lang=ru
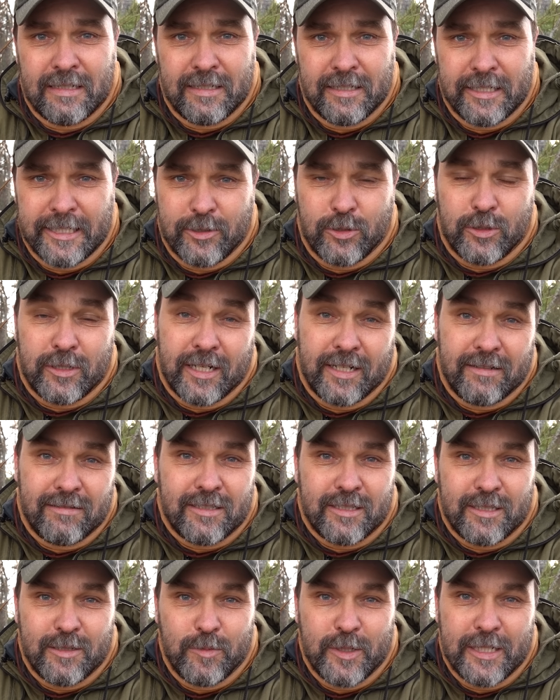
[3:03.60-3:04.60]
и он
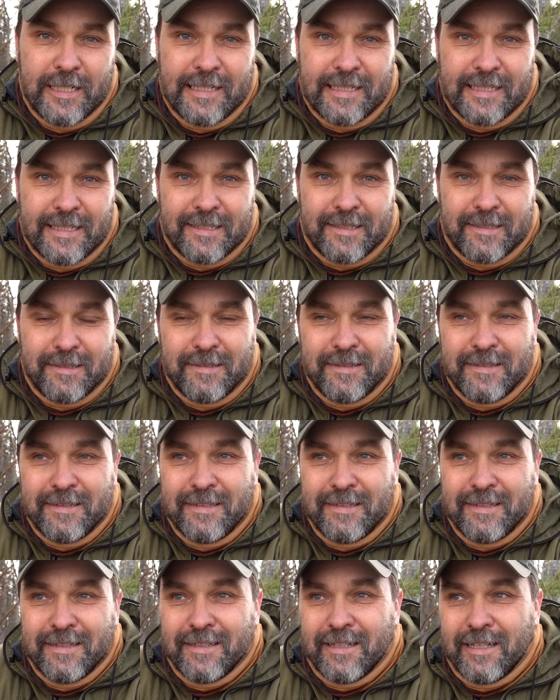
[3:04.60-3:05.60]
нравится тебе или нет.
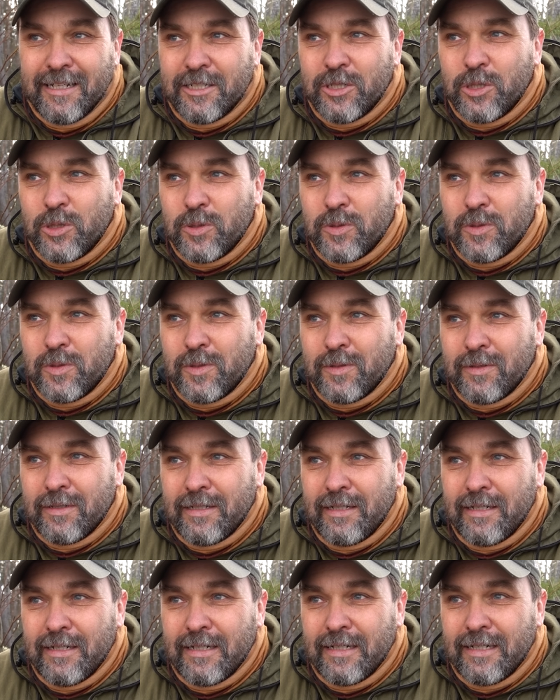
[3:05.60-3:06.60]
Так что
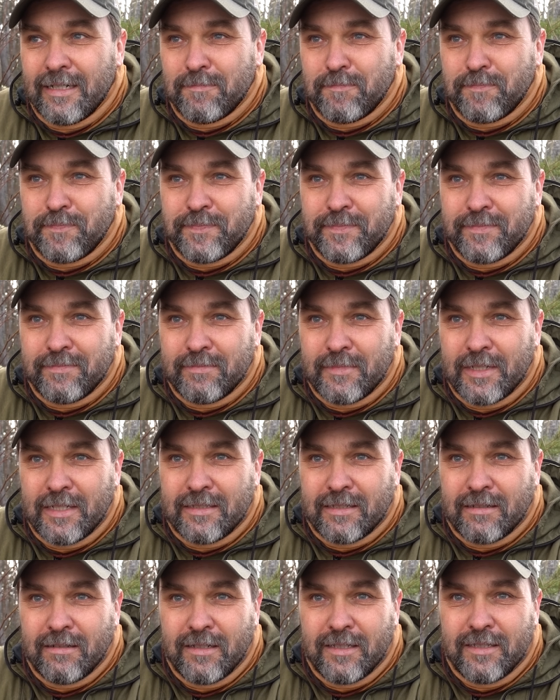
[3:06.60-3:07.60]
для
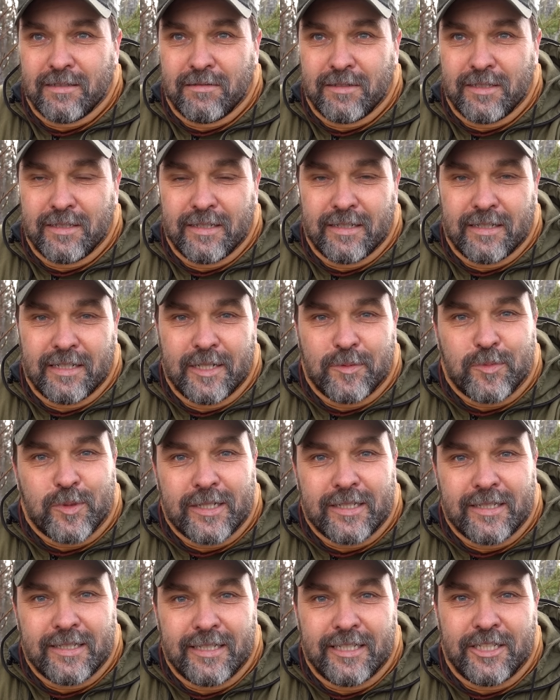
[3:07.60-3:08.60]
складывания
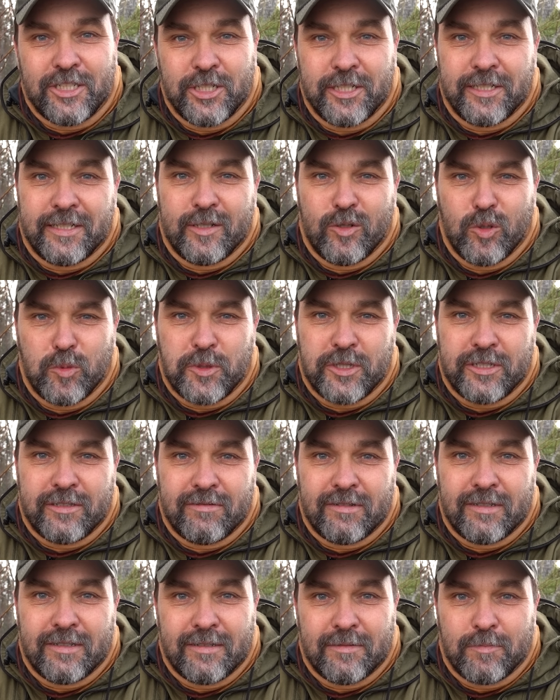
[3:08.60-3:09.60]
крепкой ячейки
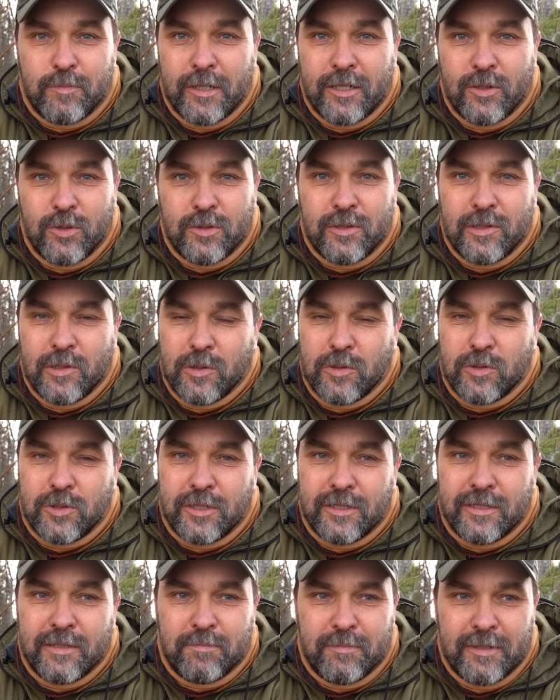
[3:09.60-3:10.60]
общества поход
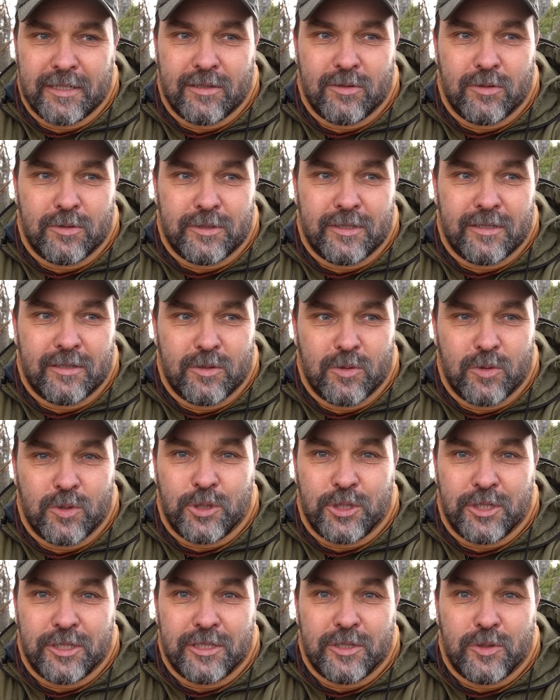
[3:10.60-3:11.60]
тоже подходит
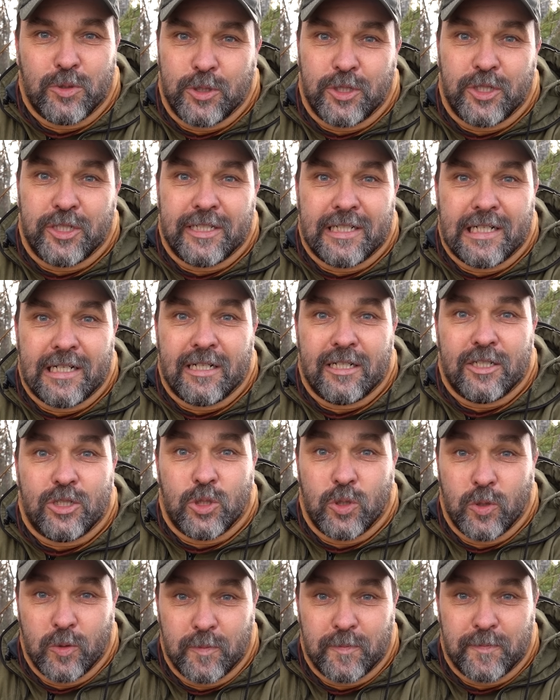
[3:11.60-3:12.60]
очень и очень
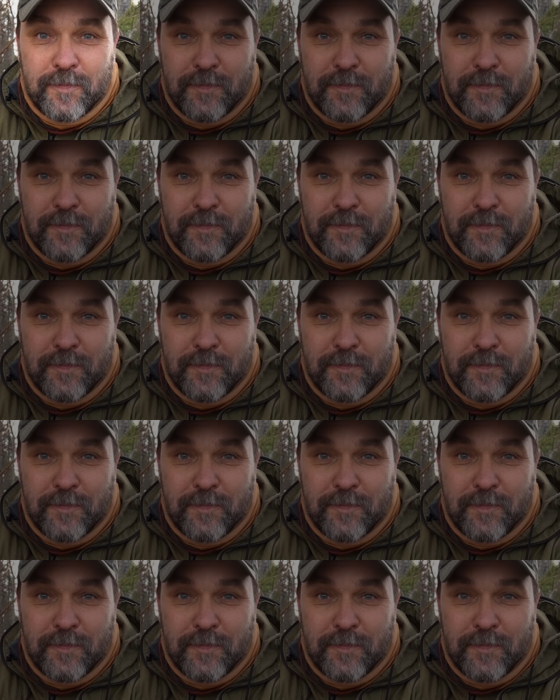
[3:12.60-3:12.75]
хорошо